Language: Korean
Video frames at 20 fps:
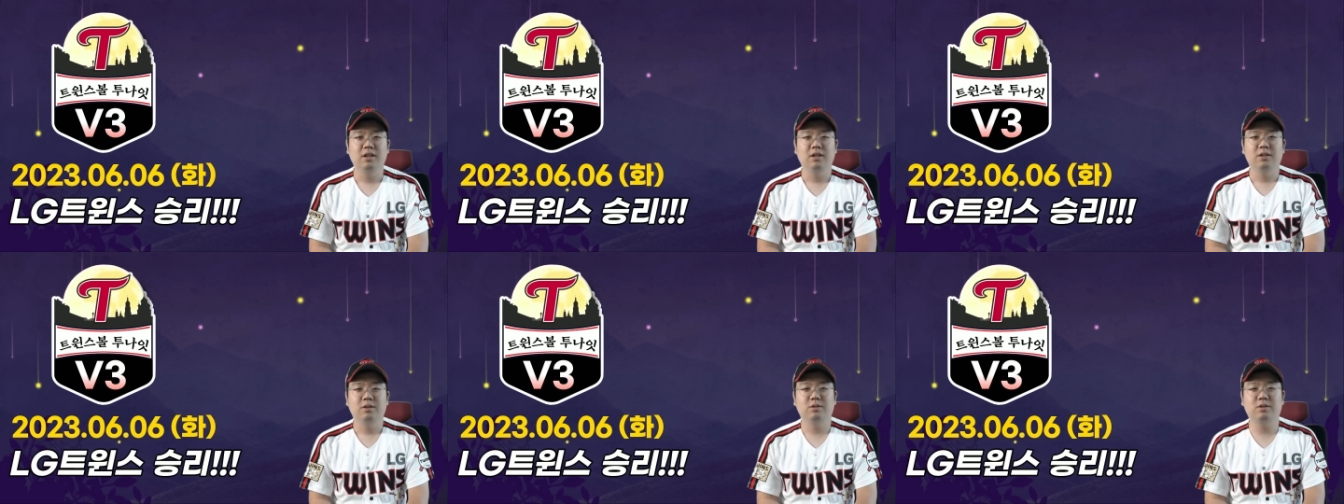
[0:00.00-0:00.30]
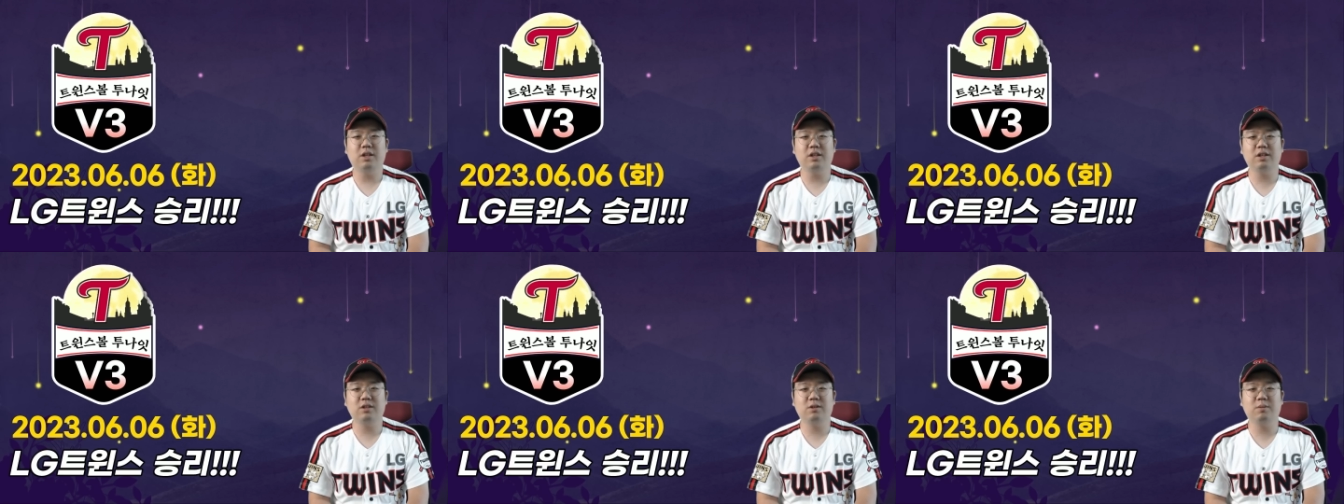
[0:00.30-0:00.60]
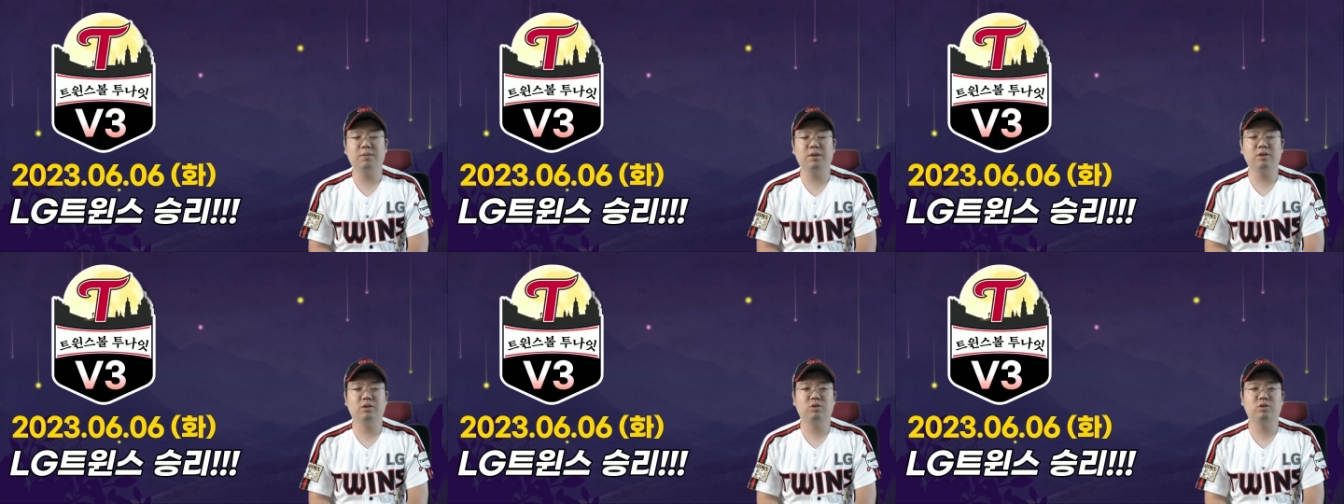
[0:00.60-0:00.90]
또 상대
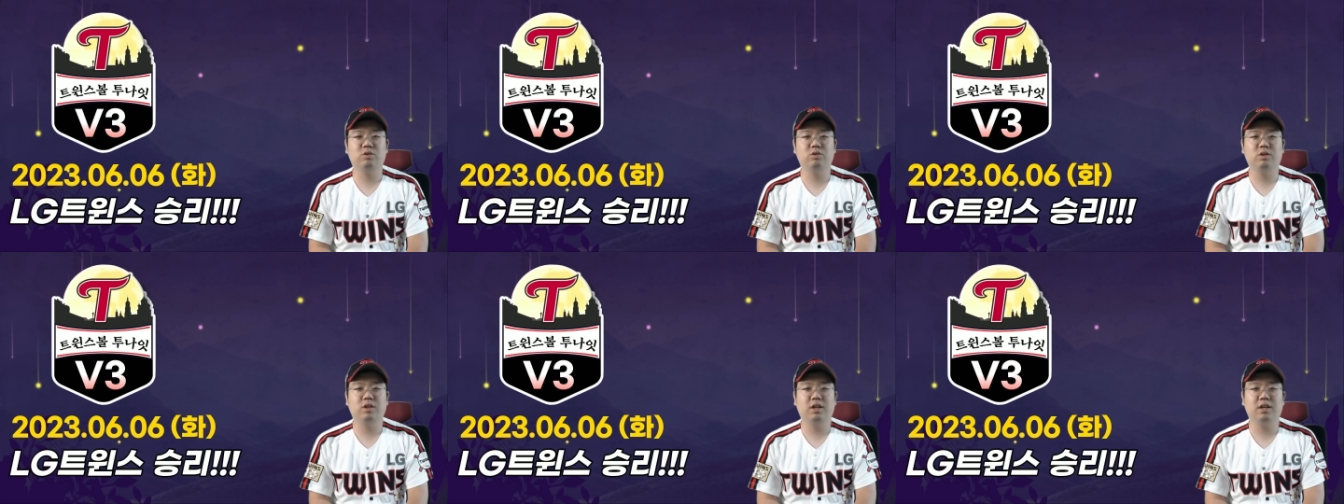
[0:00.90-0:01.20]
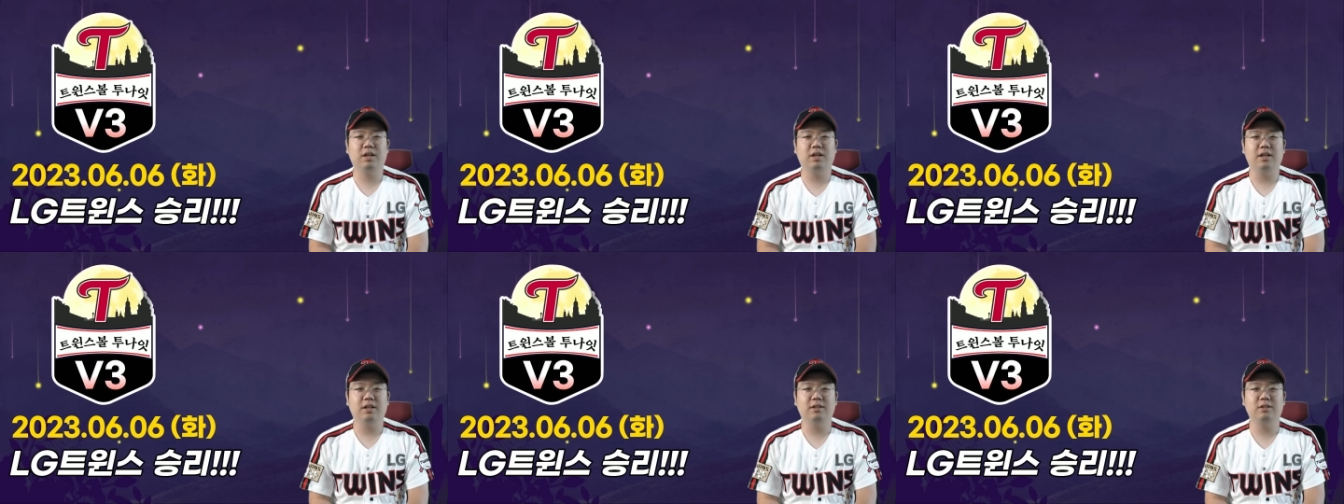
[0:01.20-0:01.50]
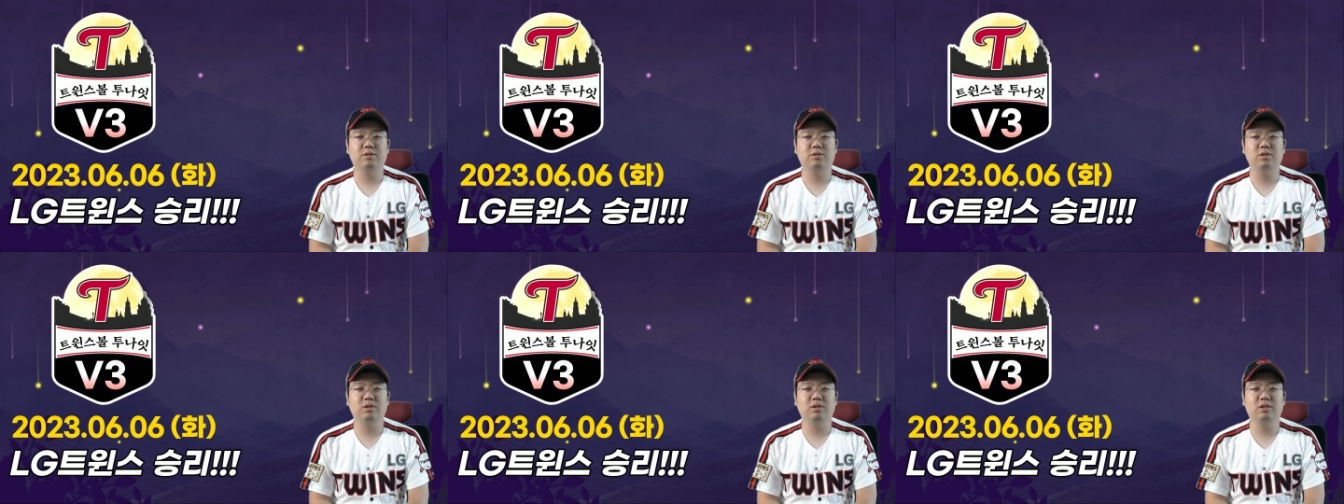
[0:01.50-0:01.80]
선발 투수가 엘지
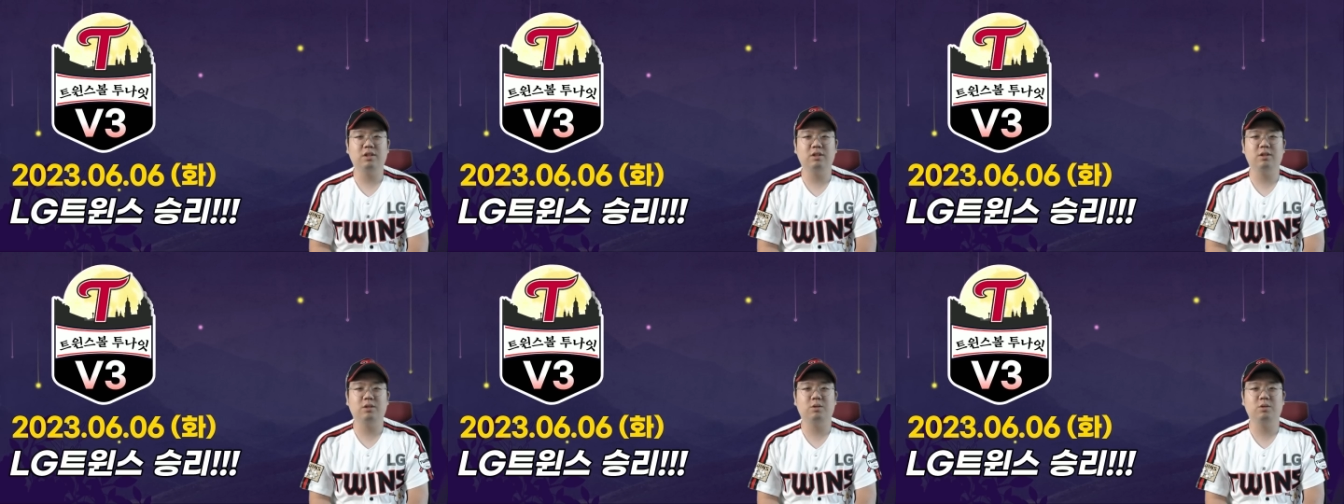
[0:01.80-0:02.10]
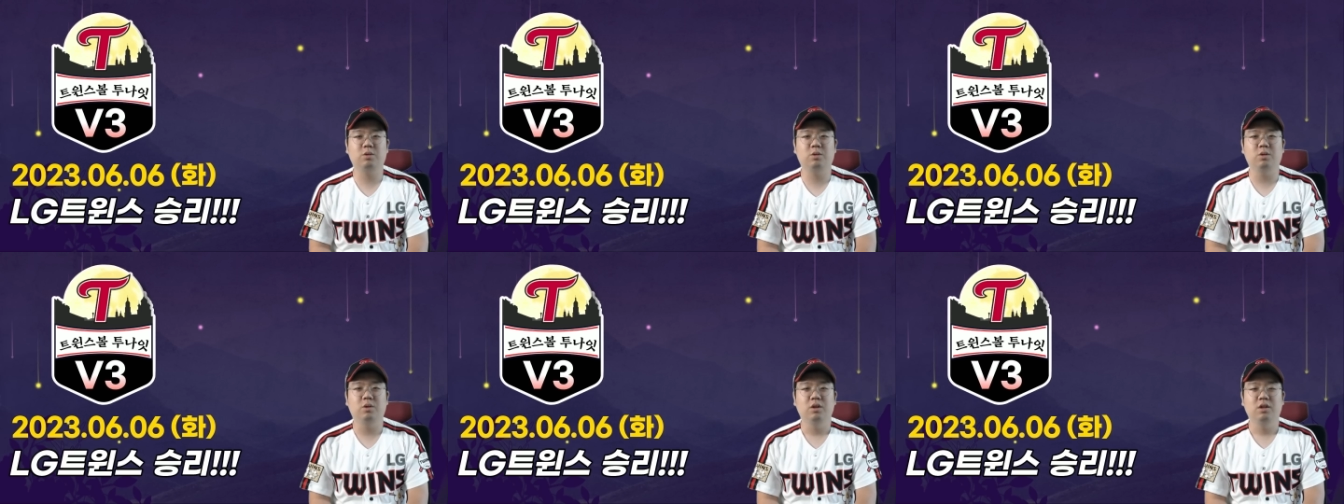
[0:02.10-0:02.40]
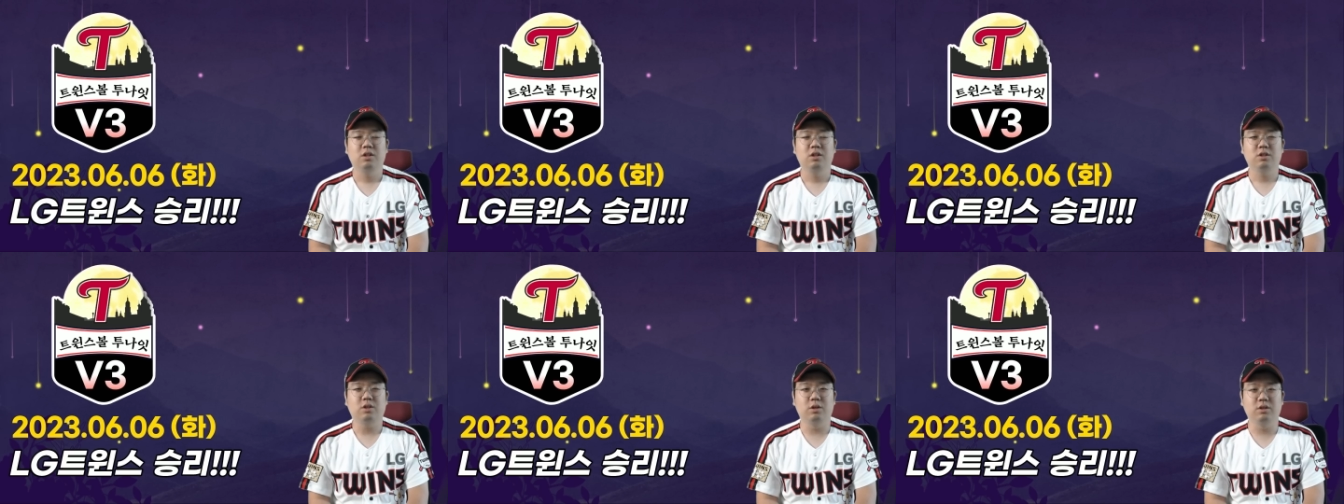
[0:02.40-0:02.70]
트윈스 상대로
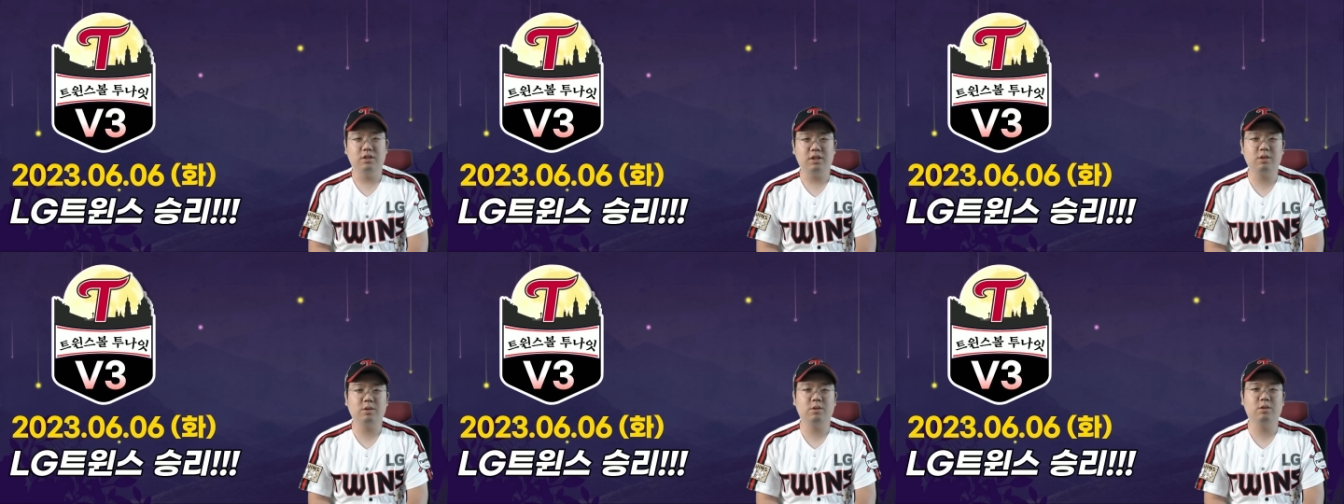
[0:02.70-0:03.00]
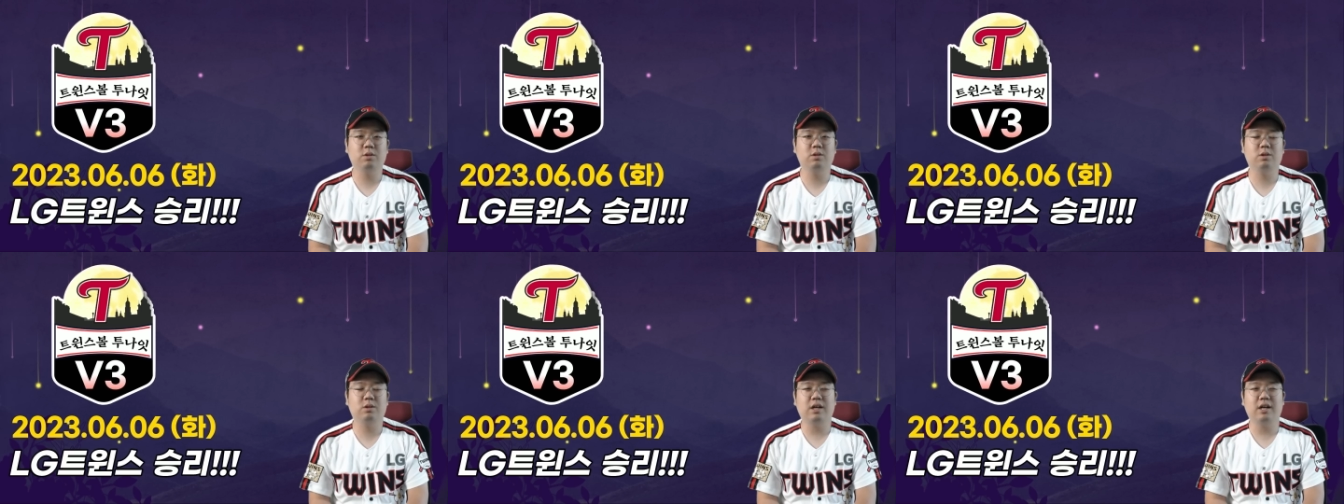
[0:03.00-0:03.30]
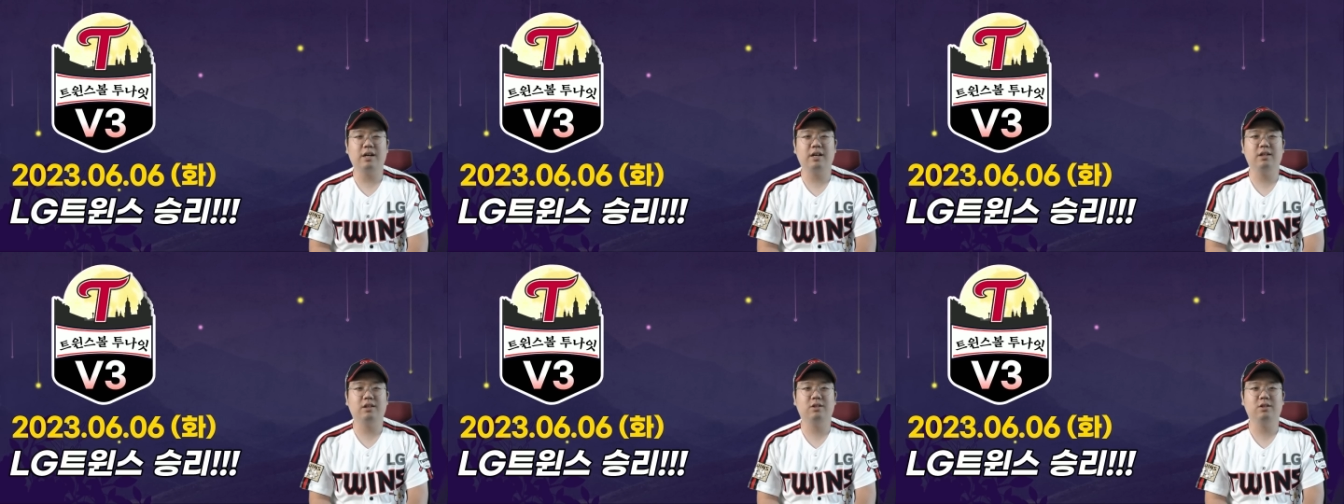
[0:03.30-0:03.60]
전체적으로
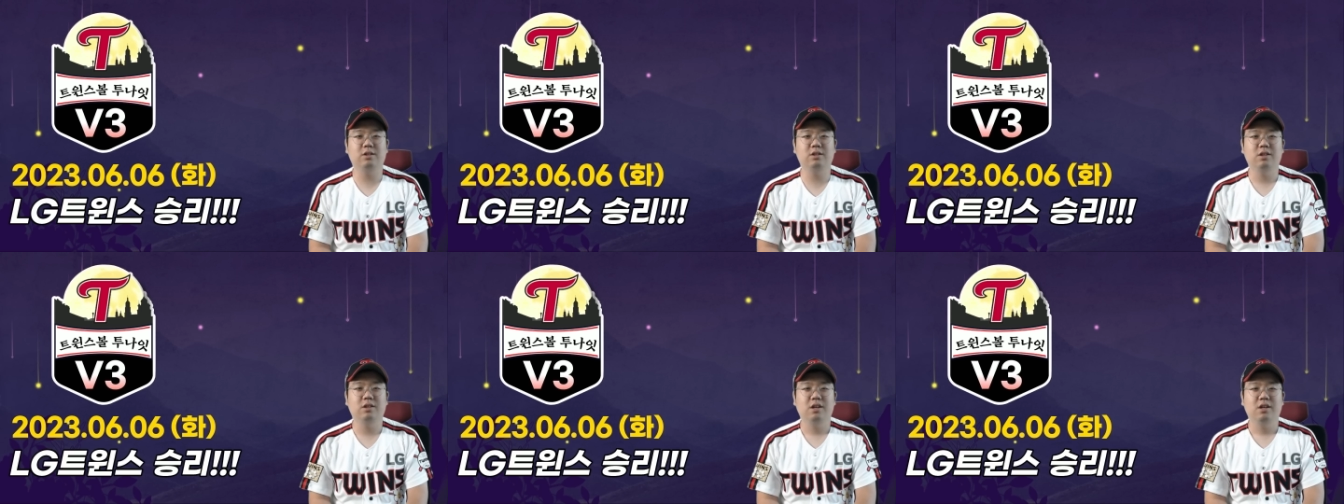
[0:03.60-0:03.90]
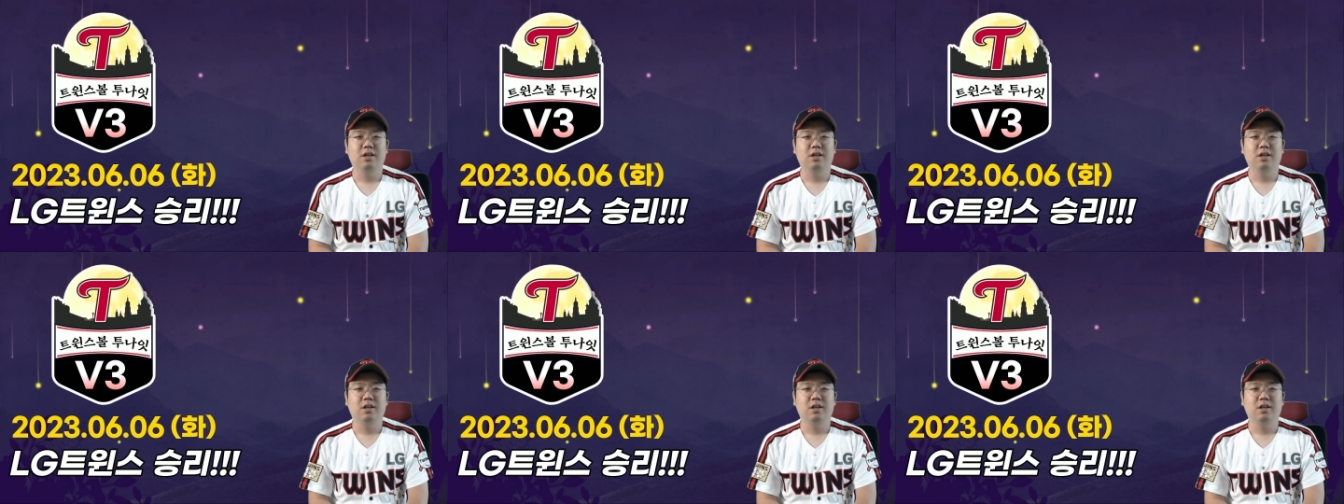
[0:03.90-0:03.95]
강했던